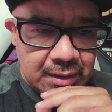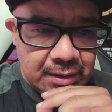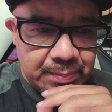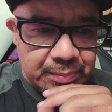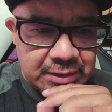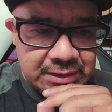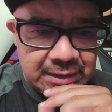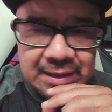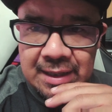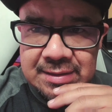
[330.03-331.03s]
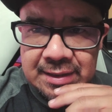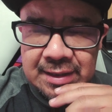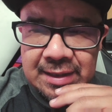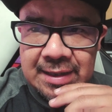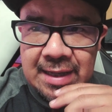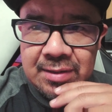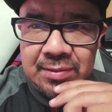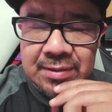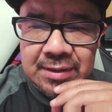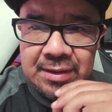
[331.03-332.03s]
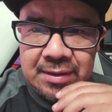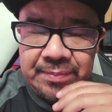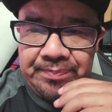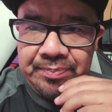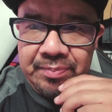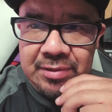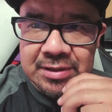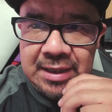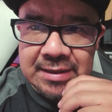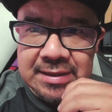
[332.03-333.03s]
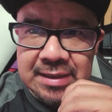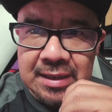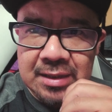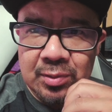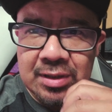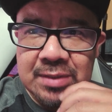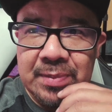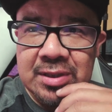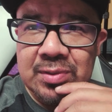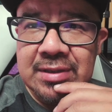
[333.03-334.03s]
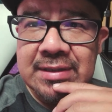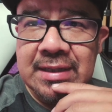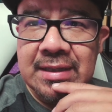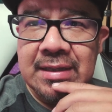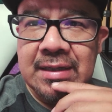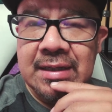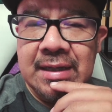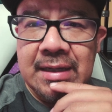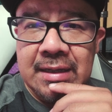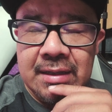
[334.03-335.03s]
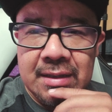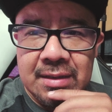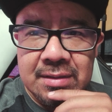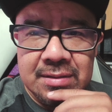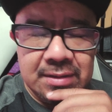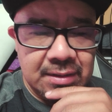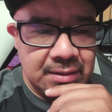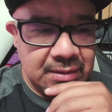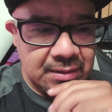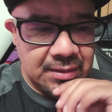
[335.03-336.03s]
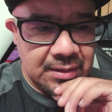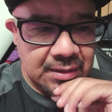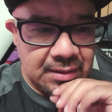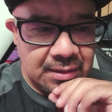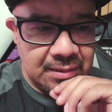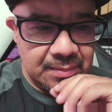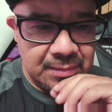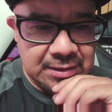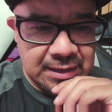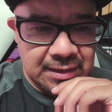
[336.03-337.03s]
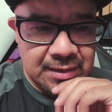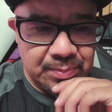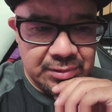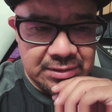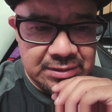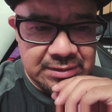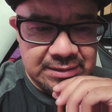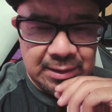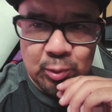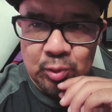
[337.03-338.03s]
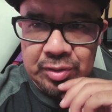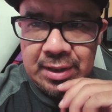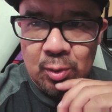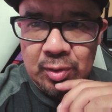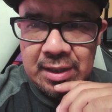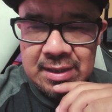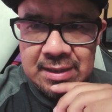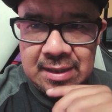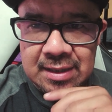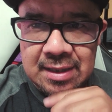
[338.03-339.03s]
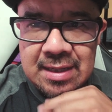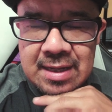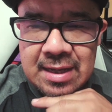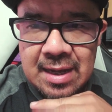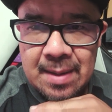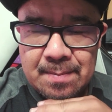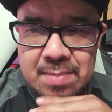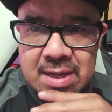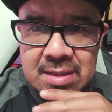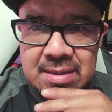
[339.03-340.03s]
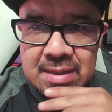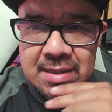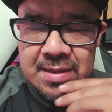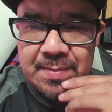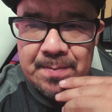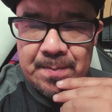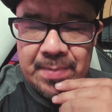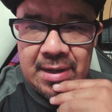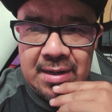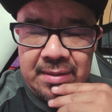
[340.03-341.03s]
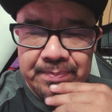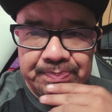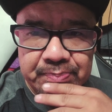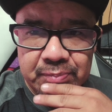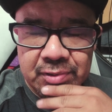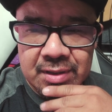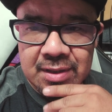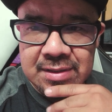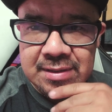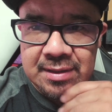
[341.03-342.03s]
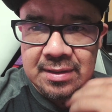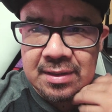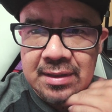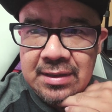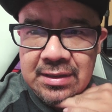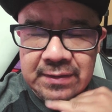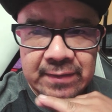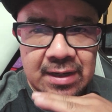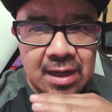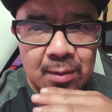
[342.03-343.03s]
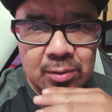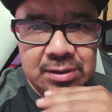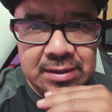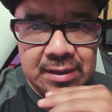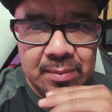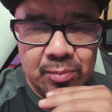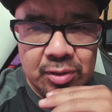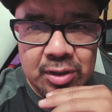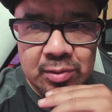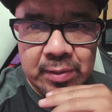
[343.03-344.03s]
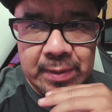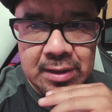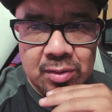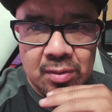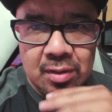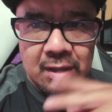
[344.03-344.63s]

Y pues sí, a seguirle dando y pues gracias a, todas las personas que eh, se, más que nada pues se juntaron ahí en el ambiente para poder este, llevar a cabo este bonito evento.